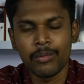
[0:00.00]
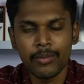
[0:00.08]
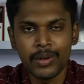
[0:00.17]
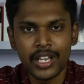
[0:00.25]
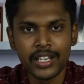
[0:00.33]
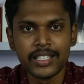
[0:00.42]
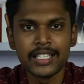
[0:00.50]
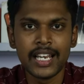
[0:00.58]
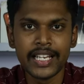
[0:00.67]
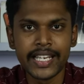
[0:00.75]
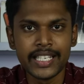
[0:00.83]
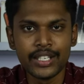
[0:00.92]
படம் எப்படி
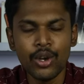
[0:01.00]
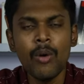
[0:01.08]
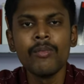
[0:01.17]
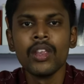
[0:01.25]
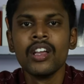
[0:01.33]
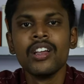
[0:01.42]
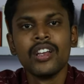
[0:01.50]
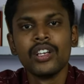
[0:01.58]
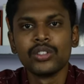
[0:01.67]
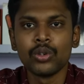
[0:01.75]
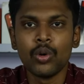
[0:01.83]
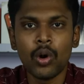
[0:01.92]
இருந்துச்சு எல்கேஜியோ
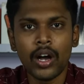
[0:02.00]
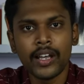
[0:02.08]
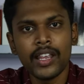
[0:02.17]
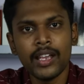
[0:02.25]
ஸோ